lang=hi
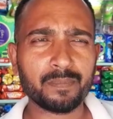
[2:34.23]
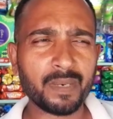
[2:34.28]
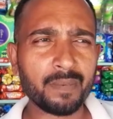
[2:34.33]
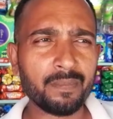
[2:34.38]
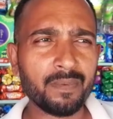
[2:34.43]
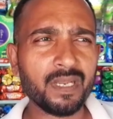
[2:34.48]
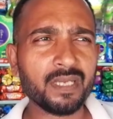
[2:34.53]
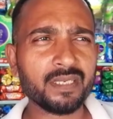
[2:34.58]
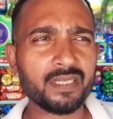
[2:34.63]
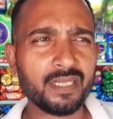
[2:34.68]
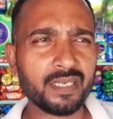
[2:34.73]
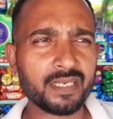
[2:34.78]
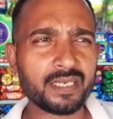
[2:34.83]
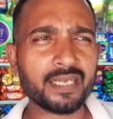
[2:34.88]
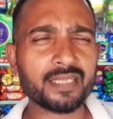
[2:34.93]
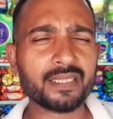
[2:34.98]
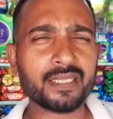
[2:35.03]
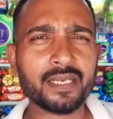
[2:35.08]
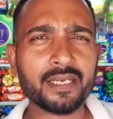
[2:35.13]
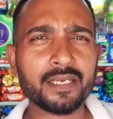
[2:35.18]
पब्लिक
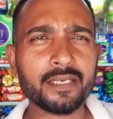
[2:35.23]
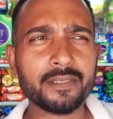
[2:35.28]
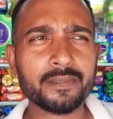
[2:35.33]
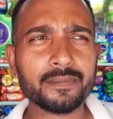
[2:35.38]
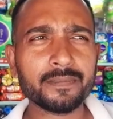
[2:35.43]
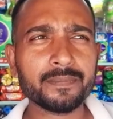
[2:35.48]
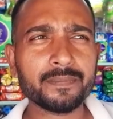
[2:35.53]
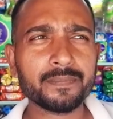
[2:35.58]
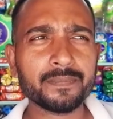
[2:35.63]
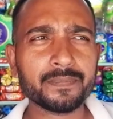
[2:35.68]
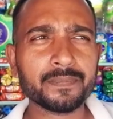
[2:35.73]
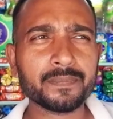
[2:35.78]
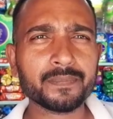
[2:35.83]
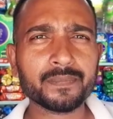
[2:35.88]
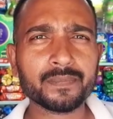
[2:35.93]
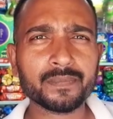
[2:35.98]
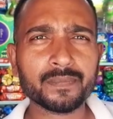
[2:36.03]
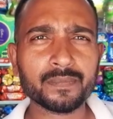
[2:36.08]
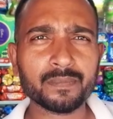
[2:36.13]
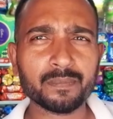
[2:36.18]
दिक्कत है
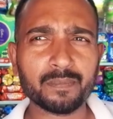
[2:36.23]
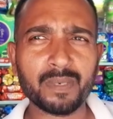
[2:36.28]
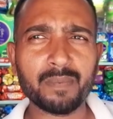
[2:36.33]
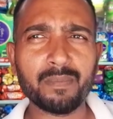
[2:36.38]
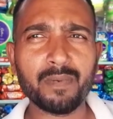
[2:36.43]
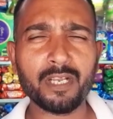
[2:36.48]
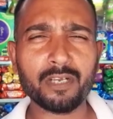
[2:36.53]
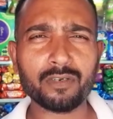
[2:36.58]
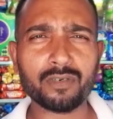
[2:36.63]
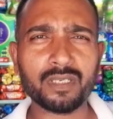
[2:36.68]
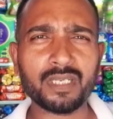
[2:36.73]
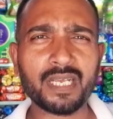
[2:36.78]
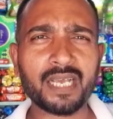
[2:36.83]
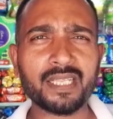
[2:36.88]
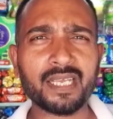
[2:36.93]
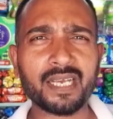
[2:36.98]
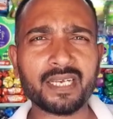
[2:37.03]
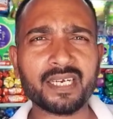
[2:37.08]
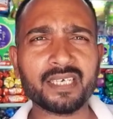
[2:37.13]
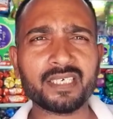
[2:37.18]
पब्लिक को
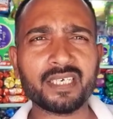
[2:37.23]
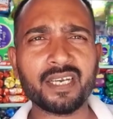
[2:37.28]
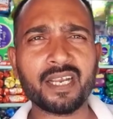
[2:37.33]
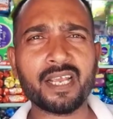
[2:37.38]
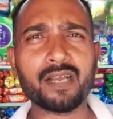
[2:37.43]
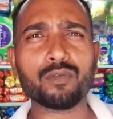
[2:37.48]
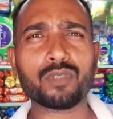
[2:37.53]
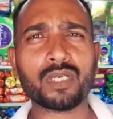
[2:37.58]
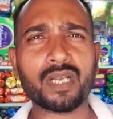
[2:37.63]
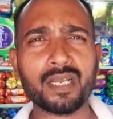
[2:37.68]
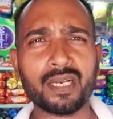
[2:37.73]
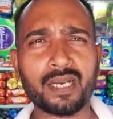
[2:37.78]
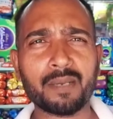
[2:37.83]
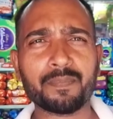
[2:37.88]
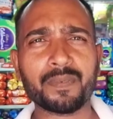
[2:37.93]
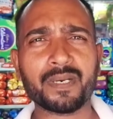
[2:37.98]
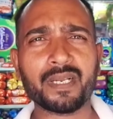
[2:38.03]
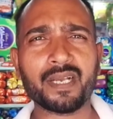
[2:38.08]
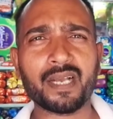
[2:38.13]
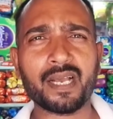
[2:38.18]
ज़्यादा कठिनाई उठाना
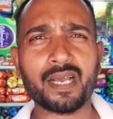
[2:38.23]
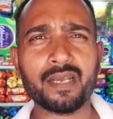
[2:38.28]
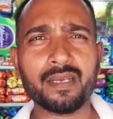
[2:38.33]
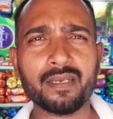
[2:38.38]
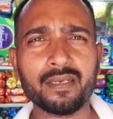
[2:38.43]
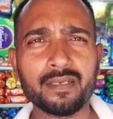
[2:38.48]
पड़ेगा